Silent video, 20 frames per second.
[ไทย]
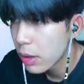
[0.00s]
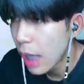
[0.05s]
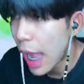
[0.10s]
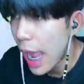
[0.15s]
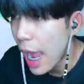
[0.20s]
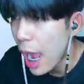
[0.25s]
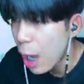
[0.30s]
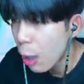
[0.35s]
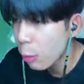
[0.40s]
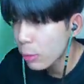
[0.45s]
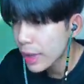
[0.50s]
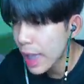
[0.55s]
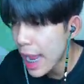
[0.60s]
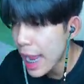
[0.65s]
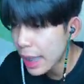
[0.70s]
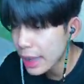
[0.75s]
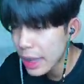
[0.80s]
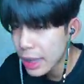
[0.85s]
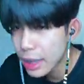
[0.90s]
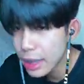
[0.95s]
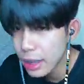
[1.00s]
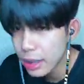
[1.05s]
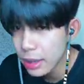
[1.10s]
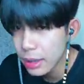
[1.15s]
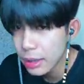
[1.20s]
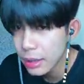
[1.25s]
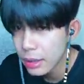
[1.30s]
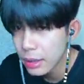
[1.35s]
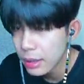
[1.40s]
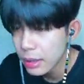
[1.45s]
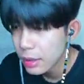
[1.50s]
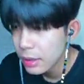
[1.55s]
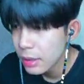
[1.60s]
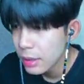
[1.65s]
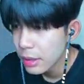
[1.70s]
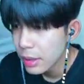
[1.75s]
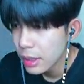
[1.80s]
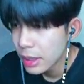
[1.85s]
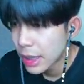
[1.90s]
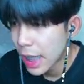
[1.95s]
อ้าวแตกหนึ่ง
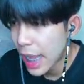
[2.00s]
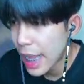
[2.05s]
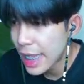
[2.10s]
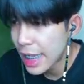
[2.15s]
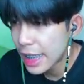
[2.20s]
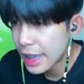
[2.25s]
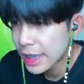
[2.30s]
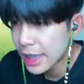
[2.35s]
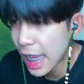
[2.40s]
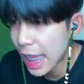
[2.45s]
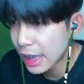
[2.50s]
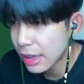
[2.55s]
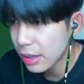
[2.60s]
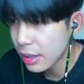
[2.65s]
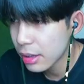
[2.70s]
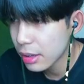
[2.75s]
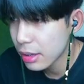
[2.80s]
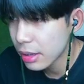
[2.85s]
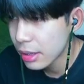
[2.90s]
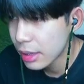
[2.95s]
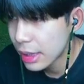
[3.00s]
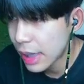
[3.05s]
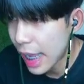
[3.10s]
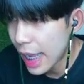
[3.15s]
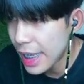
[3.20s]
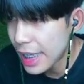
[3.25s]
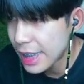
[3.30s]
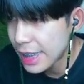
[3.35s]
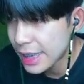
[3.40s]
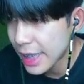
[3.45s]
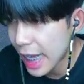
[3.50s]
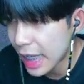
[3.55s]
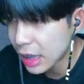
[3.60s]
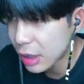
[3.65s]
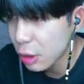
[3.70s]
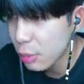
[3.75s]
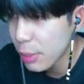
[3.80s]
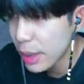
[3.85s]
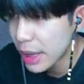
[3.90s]
ไก่สัตว์ไก่จัดมันมีแต่